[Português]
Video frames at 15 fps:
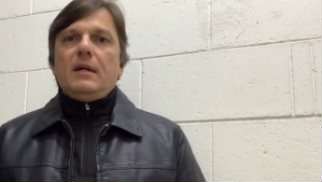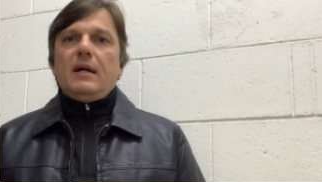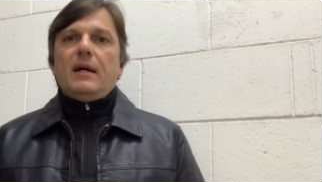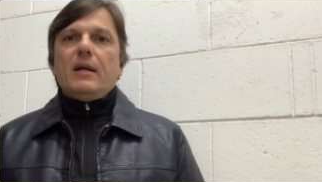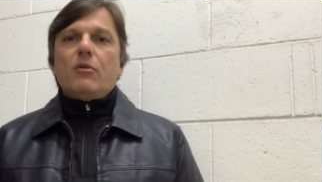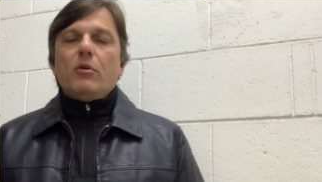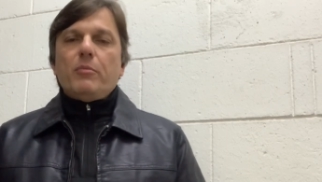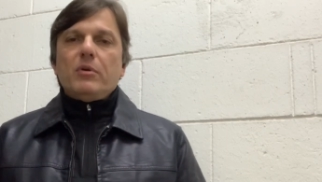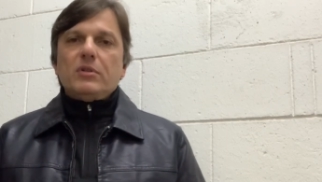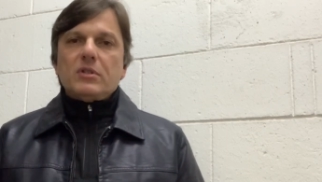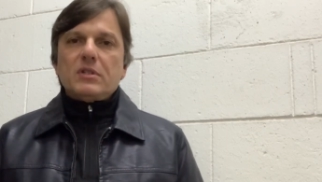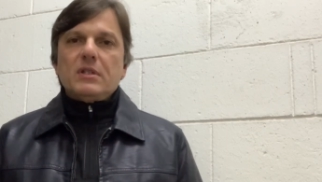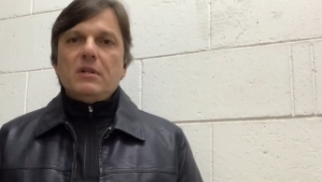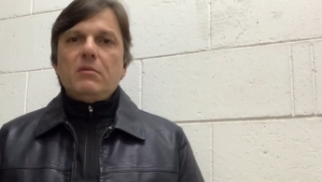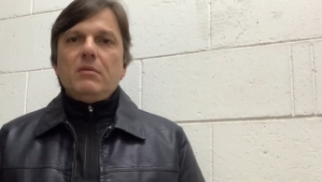a
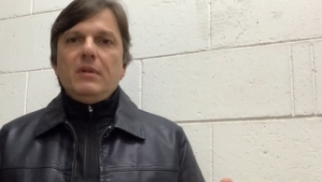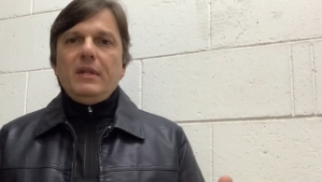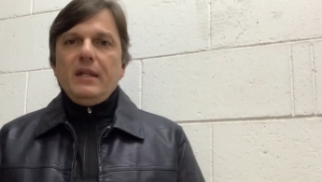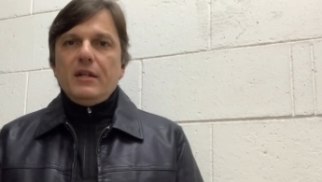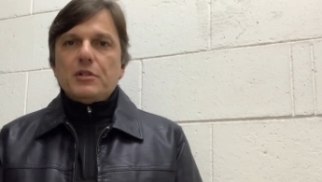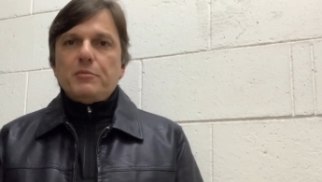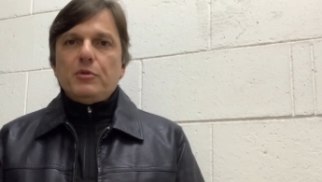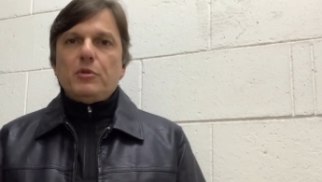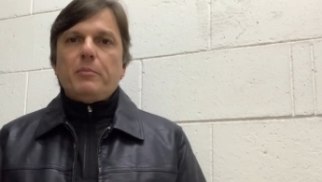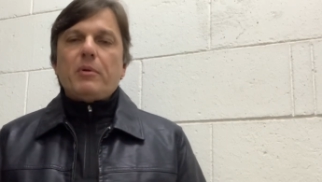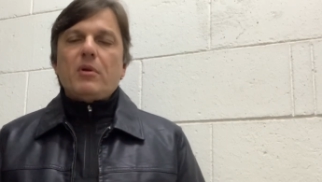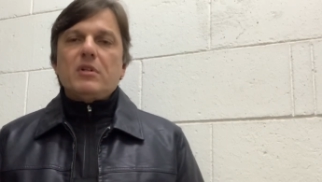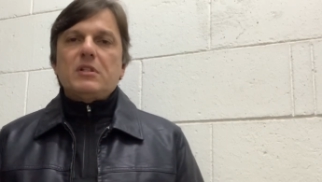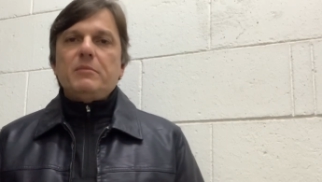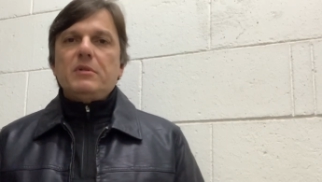recomposição, linhas muito
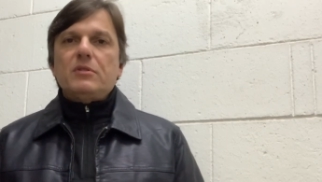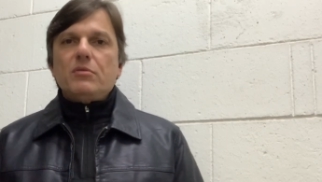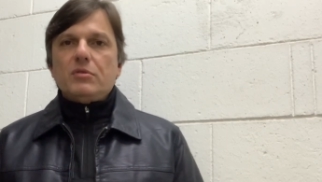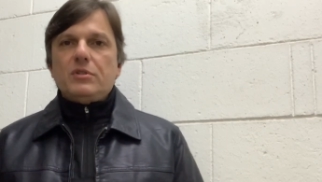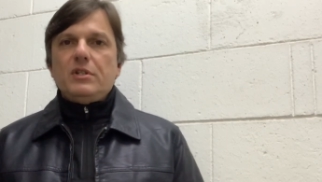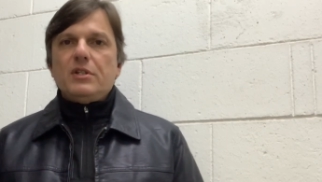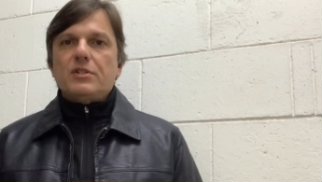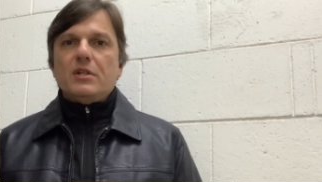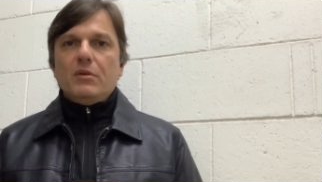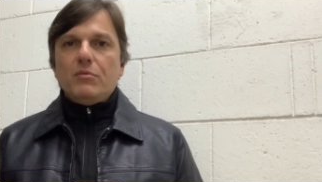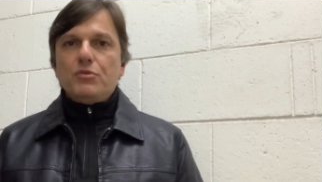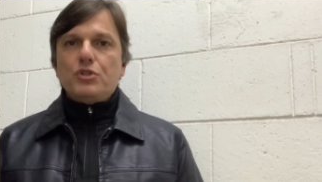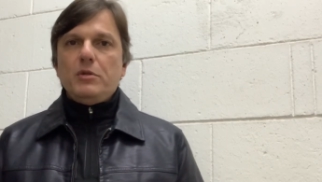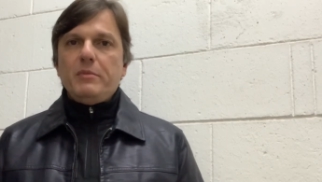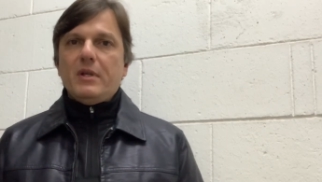próximas, ou seja,
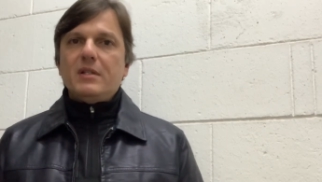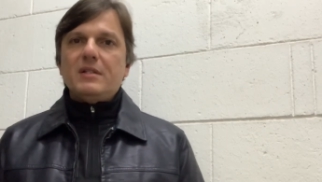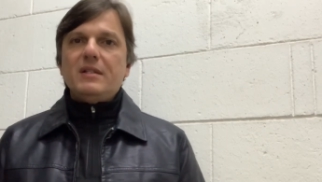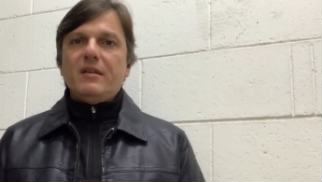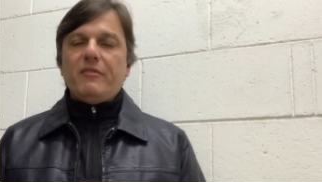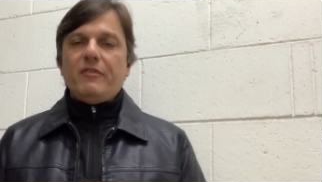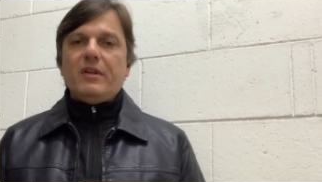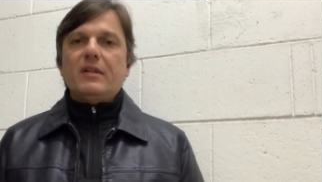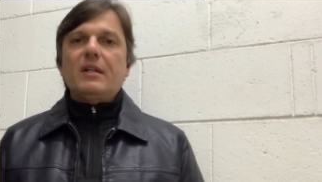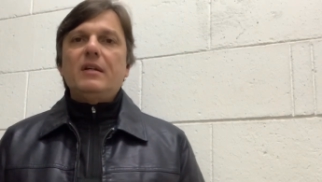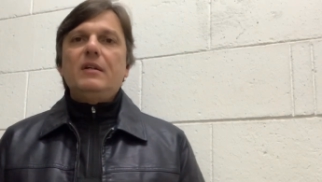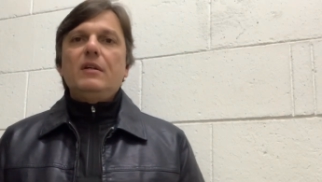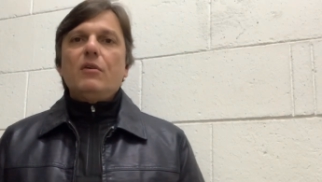um time que se defenda